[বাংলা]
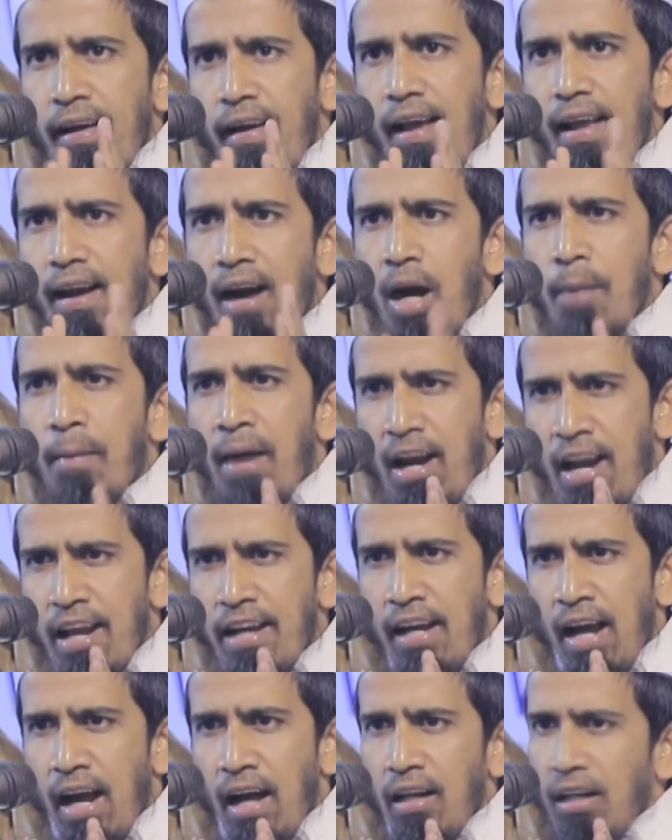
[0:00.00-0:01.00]
এর হাম
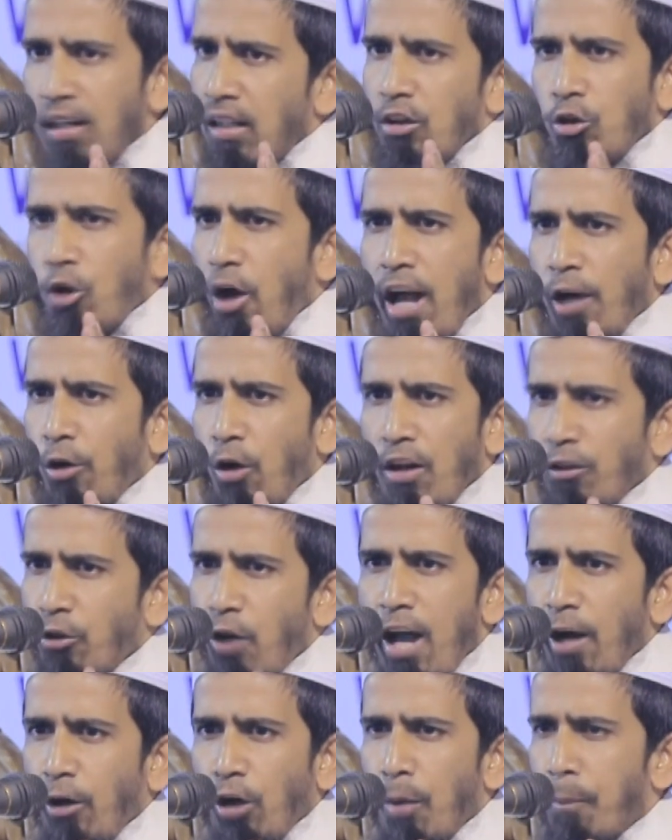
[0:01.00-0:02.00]
আলাইয়া দয়া করেন
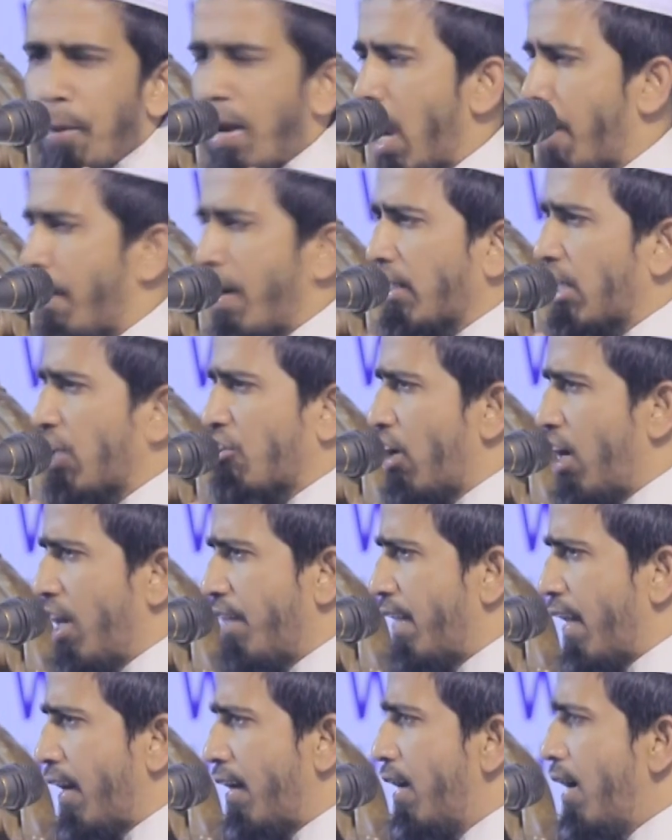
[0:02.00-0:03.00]
দয়া করেন ভাই আমাকে ছেড়ে
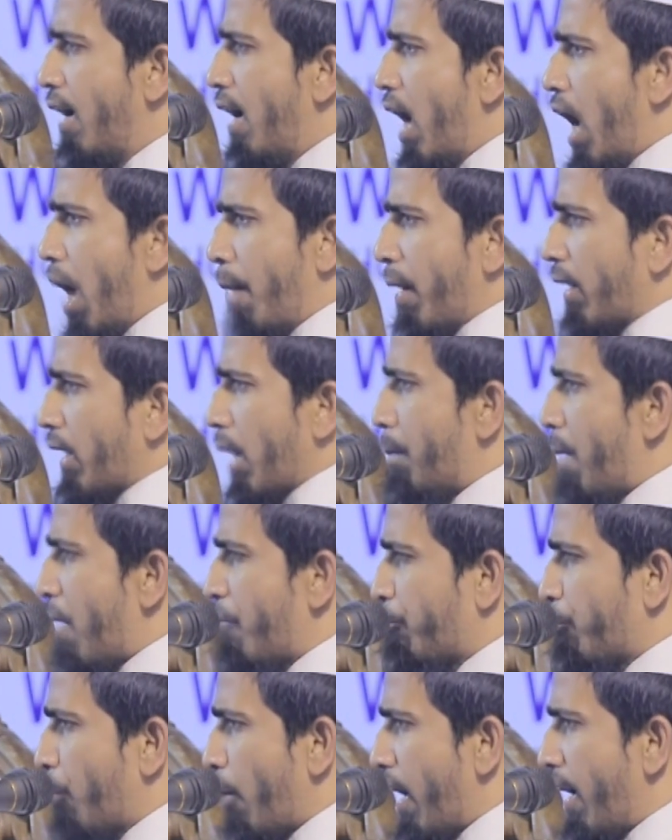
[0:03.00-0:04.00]
দেন আমাকে মাফ
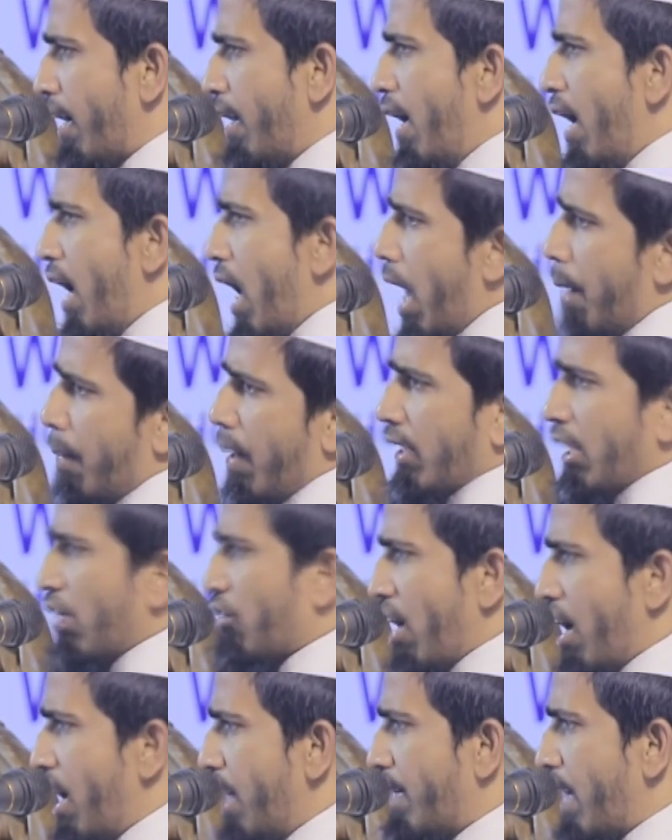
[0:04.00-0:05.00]
করেন আমাকে
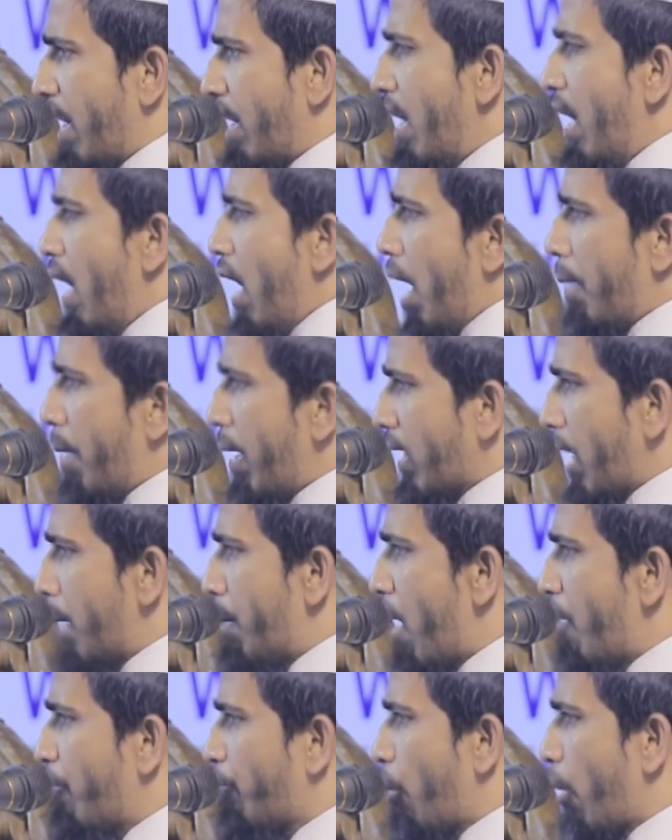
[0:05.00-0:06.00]
ছেড়ে দেন আমাকে
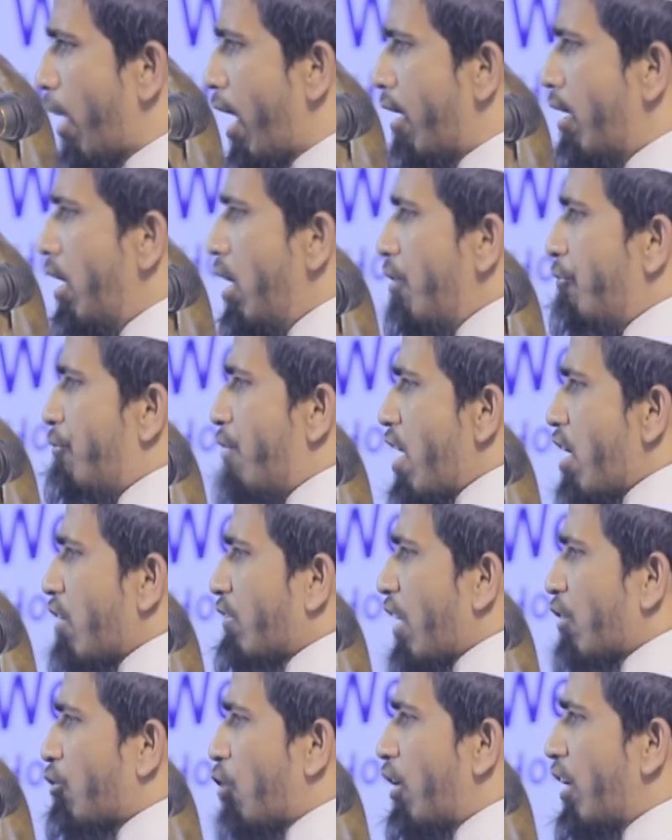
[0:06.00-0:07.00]
মাফ করেন
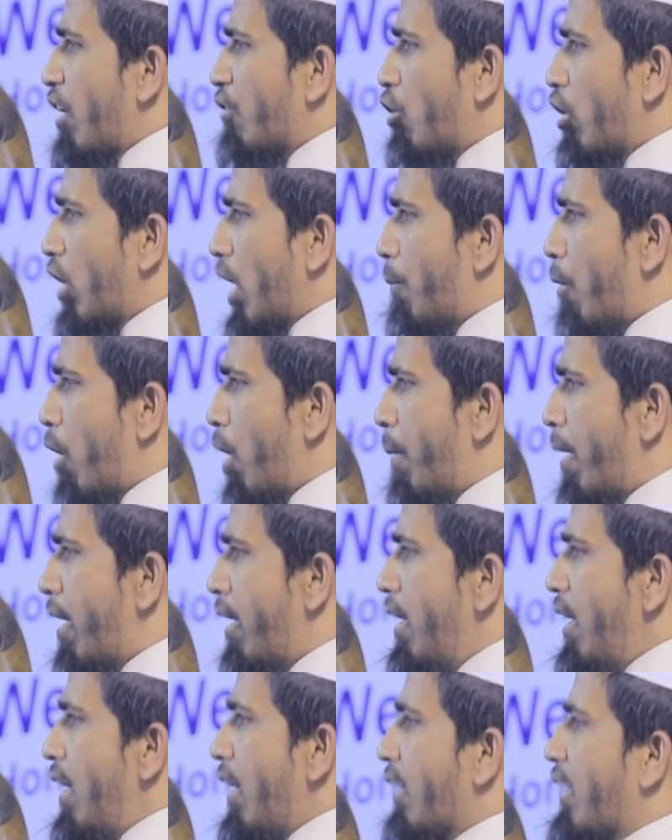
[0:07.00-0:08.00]
ফেরেস্তা সঙ্গে সঙ্গে বলবে
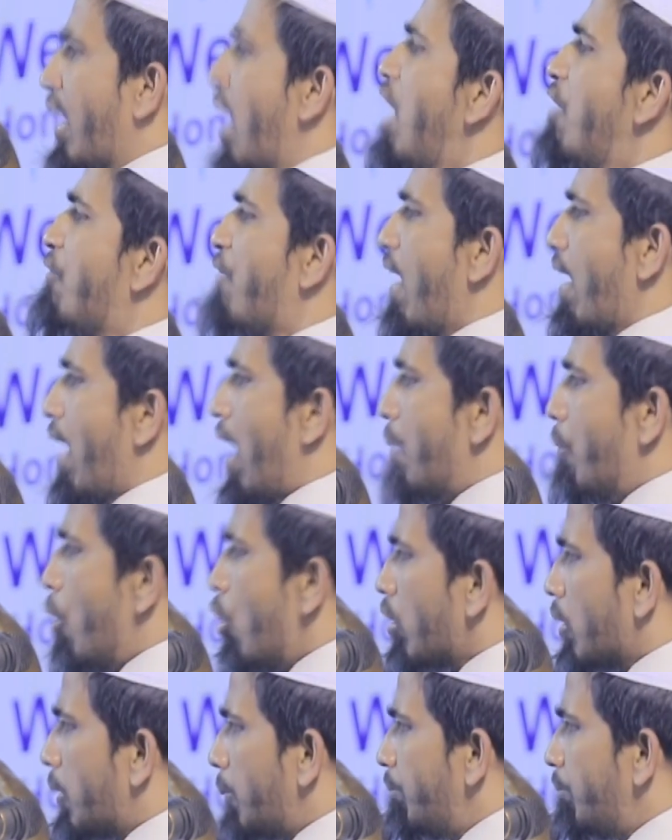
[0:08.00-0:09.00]
কাইফার হামুক